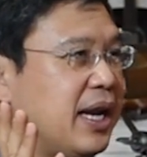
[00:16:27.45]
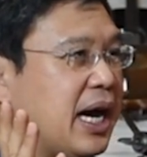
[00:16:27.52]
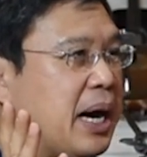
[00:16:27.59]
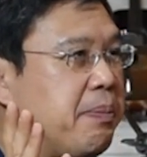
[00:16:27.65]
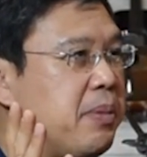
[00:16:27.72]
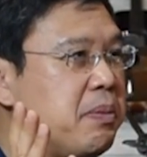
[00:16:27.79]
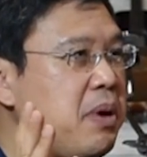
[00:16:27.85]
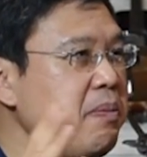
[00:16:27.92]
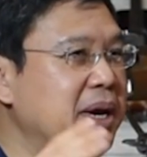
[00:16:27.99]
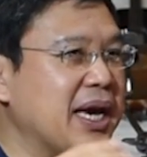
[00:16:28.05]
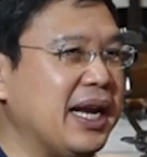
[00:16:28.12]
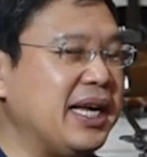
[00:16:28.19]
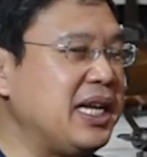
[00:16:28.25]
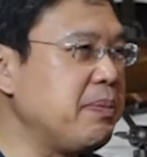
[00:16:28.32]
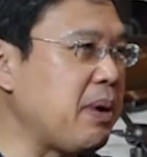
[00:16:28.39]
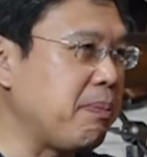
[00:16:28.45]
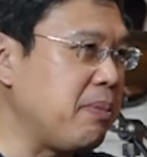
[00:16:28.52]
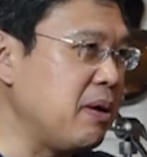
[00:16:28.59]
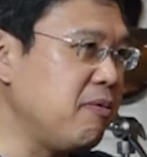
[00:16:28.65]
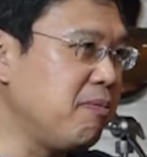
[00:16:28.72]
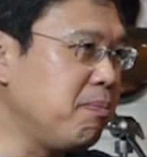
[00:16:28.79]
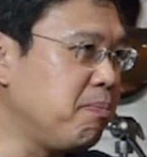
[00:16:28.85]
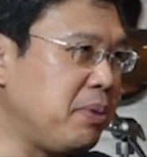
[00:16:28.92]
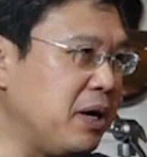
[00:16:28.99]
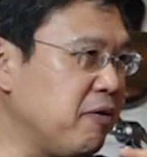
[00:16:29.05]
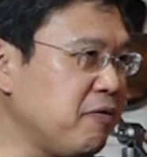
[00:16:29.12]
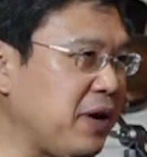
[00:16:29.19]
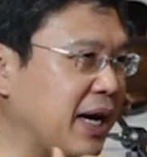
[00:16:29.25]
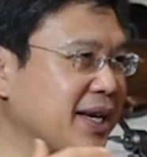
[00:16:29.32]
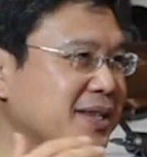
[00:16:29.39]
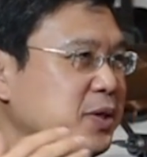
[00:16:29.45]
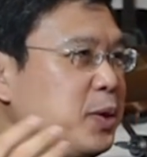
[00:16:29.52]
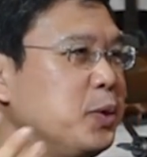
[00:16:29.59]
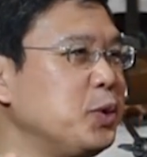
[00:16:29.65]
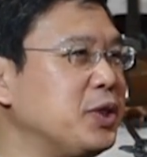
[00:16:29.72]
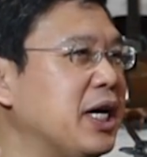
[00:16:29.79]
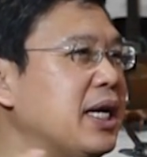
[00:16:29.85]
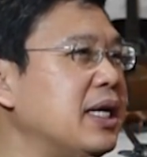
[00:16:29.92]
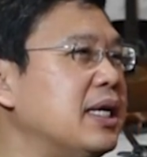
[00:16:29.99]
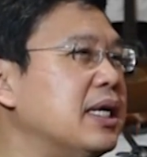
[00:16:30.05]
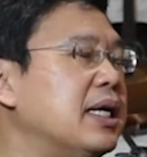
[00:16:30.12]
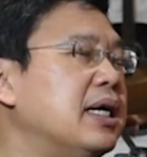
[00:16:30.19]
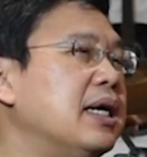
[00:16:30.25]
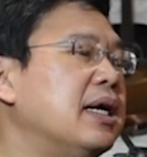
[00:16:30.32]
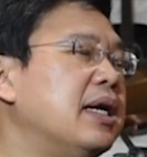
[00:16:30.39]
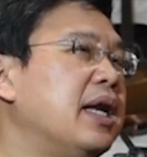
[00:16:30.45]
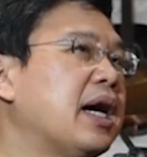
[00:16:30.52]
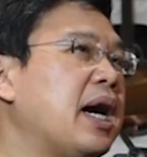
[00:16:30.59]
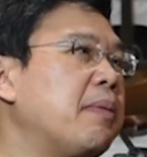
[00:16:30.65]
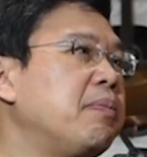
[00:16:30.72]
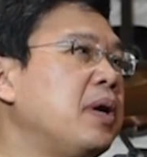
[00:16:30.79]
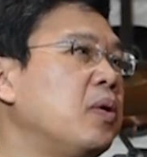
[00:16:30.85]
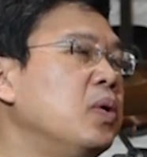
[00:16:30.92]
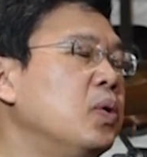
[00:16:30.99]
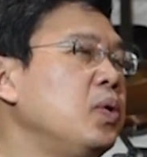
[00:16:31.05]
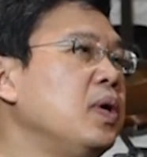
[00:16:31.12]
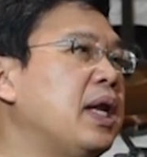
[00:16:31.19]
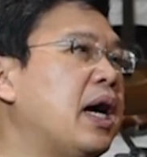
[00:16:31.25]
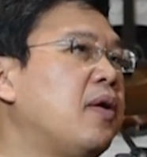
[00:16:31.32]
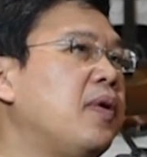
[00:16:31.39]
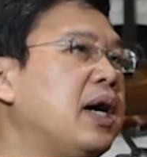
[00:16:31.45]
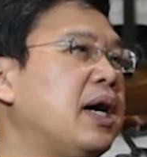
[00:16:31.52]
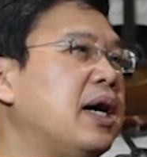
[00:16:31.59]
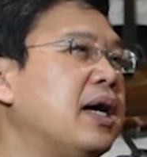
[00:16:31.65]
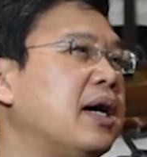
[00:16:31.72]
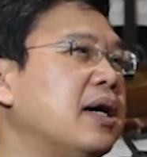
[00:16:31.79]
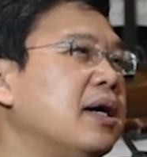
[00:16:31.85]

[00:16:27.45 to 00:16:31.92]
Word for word: นะครับมันไม่มีอะไรที่แบบเป็น perfect solution นะครับเรารู้อยู่แล้วว่า